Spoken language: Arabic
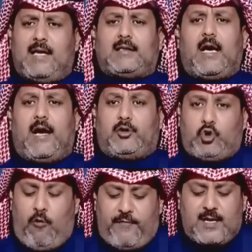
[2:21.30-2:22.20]
اخذت قرار
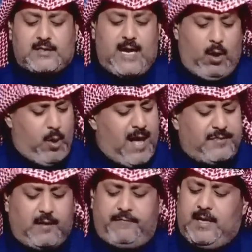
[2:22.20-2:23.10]
تشوف انه صح
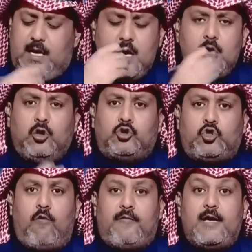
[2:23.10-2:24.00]
واثق فيه
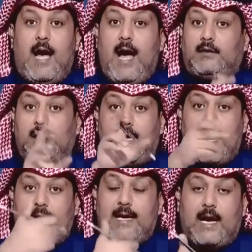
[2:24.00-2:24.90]
تشوف انه عادل قل
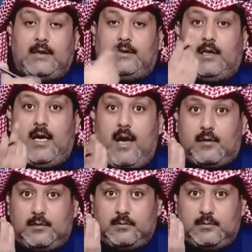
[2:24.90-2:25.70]
انا اللي اخذت القرار